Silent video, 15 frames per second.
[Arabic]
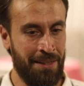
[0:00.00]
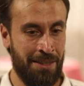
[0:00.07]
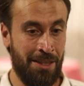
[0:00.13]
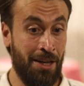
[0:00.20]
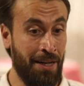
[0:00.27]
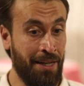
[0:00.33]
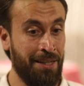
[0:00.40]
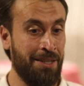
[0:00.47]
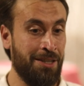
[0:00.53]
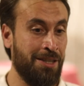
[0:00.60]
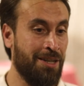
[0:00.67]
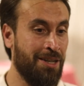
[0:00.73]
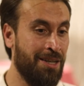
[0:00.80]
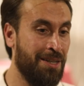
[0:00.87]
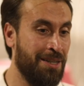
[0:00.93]
صار عندنا
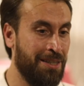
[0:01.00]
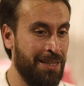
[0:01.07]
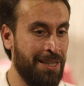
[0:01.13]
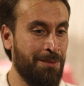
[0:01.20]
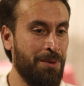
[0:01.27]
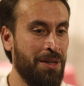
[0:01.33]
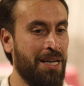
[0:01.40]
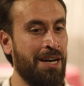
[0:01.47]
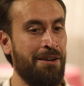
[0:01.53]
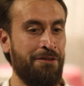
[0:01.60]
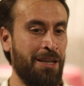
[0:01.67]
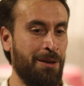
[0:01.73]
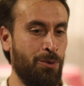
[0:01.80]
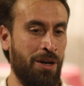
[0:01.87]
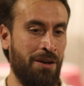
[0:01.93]
أصدقاء كثير من
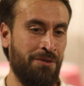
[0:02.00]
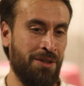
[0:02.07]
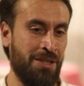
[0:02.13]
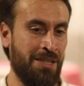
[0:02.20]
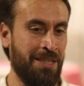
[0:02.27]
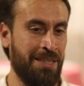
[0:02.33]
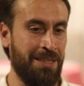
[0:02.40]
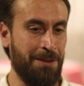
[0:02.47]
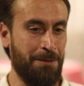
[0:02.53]
كافة المحافظات